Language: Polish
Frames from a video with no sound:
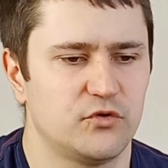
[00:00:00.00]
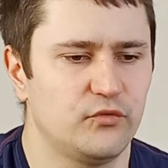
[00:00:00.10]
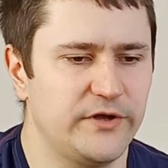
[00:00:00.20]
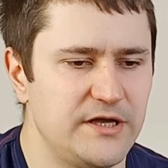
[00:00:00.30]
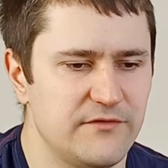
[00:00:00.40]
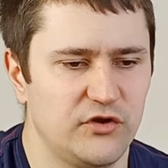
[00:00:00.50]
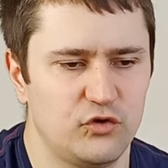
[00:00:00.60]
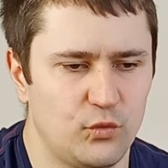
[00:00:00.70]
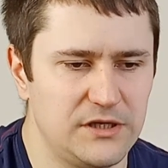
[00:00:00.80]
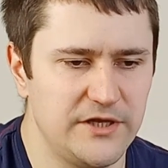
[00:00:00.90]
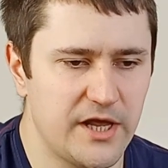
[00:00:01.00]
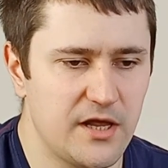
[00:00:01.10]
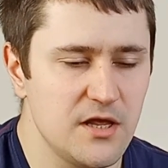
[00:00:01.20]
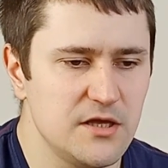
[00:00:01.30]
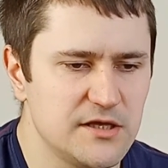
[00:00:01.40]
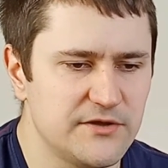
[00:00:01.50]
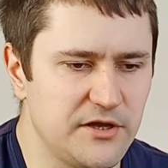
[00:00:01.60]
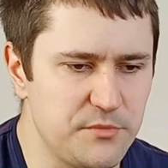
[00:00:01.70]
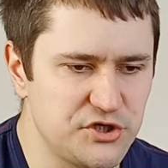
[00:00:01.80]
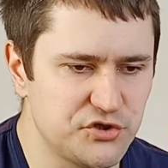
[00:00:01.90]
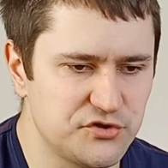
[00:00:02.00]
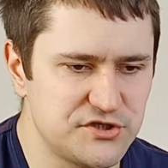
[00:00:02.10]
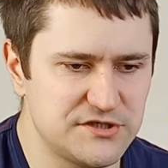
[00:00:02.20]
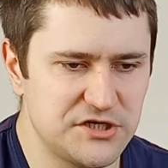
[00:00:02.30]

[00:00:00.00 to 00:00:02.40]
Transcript: tutaj ewentualnie jeden miesiąc